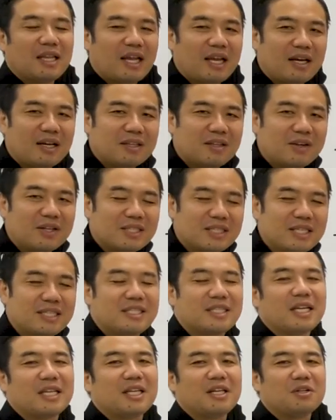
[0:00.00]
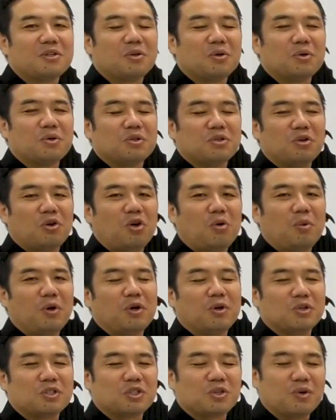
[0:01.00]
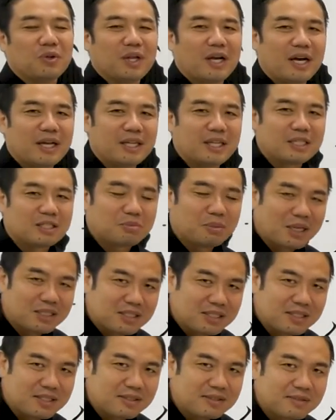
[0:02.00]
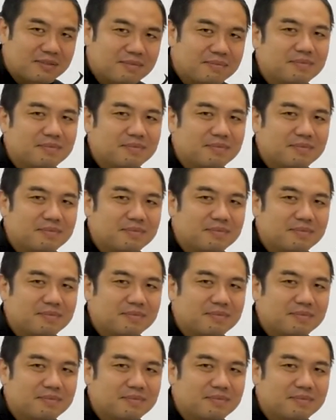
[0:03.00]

てない方は、ぜひチャンネル登録の方もよろしくお願いいたします。